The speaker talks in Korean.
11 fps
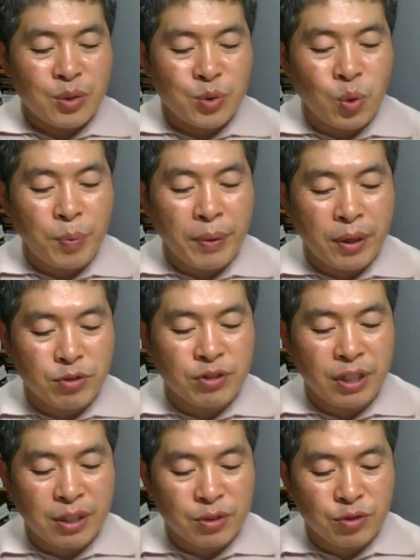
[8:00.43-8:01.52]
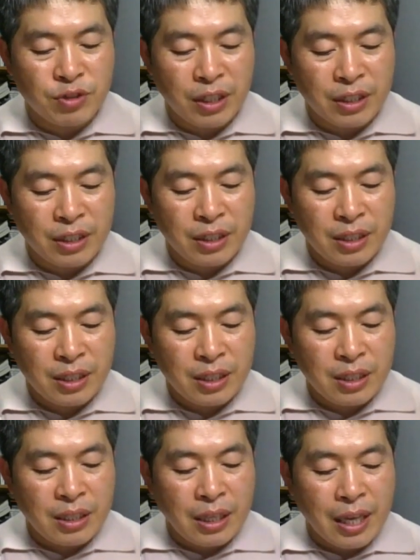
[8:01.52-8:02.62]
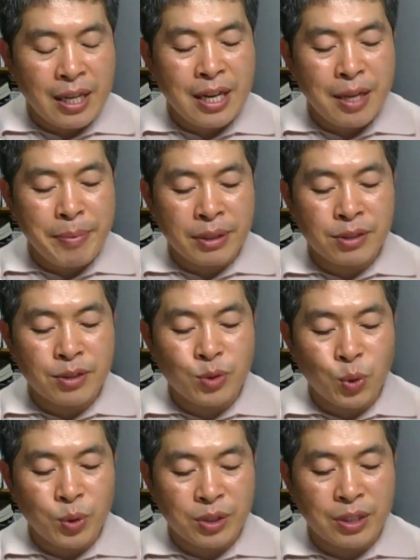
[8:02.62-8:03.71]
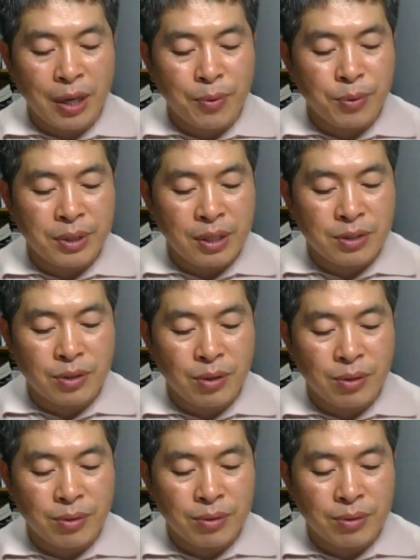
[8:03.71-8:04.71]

요배 주장이 엘리바스를 통해서 나오긴 했어요.